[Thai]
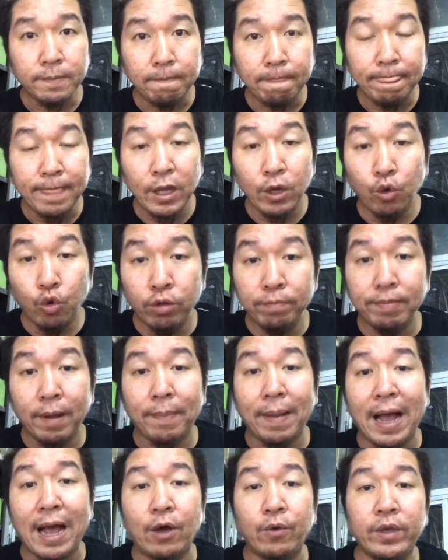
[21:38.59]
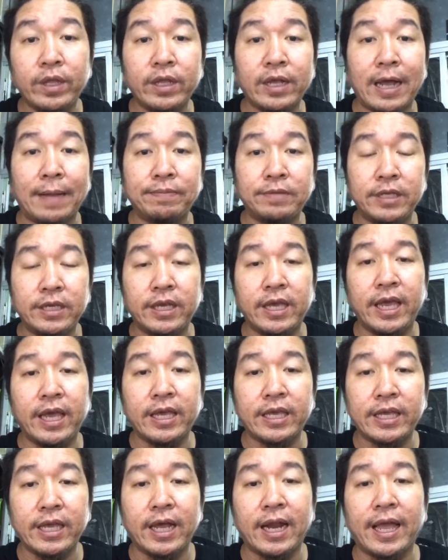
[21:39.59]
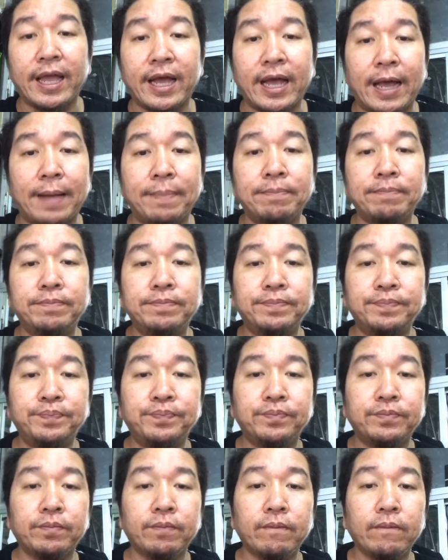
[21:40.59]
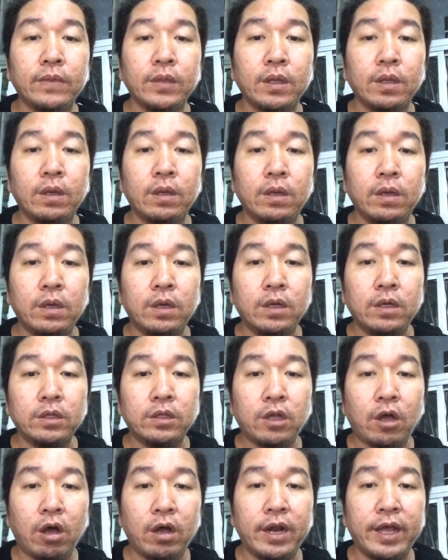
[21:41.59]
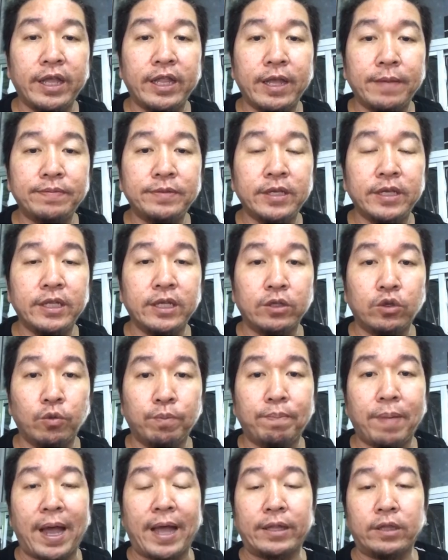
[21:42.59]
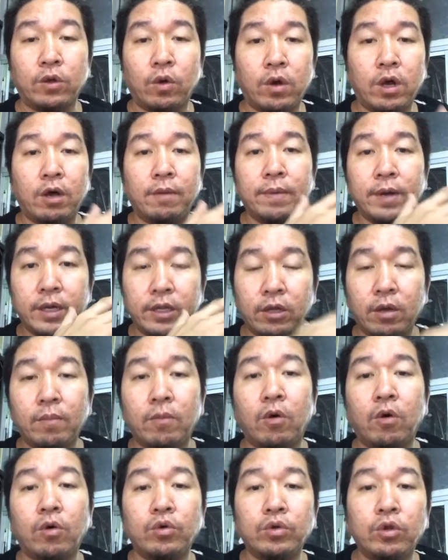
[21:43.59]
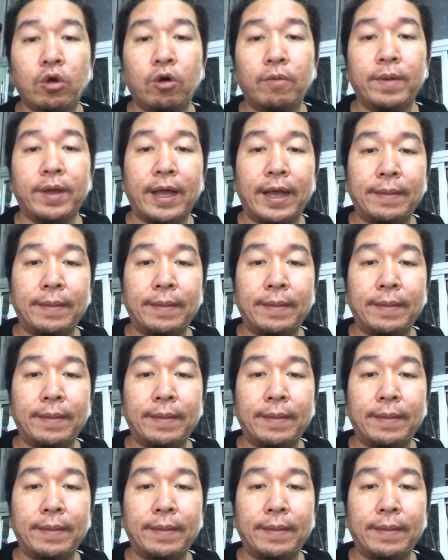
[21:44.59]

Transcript: คุณประภาวินครับ GK เกียอะไรครับท่อเลท FC 1.8 โทร เข้าเบอร์น้องโบคุณโอมเลยครับ